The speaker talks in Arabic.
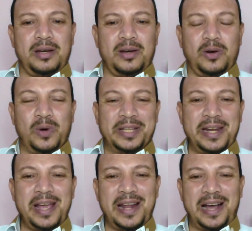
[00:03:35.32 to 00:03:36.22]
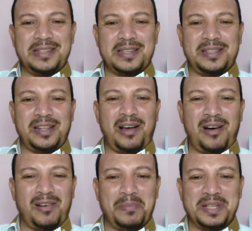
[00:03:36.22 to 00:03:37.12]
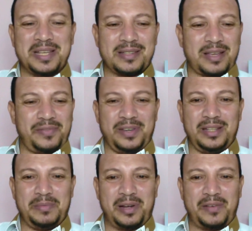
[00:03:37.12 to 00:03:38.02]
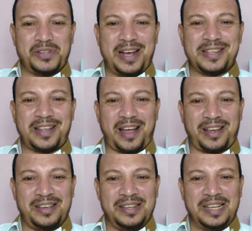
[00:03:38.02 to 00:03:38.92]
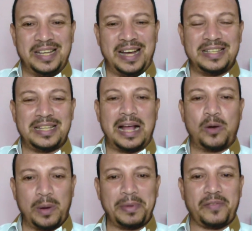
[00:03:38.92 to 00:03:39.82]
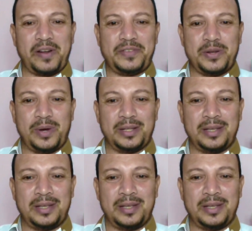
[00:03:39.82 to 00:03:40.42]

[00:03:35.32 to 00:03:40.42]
هو انا ليه انا حاسس ان انا عقرب بيزغزغ في ايدي معرفش انا عايز اضحك عايز اضحك وابكي في نفس الوقت